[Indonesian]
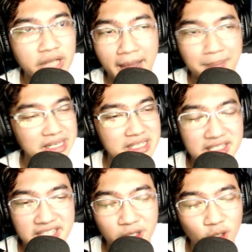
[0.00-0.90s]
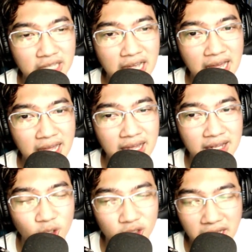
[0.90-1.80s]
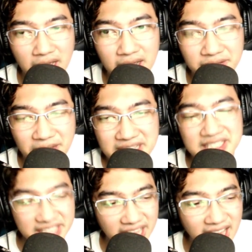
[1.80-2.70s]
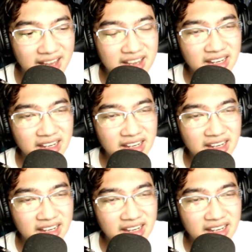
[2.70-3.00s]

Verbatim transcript: hampir selesai Dota Dota fasenya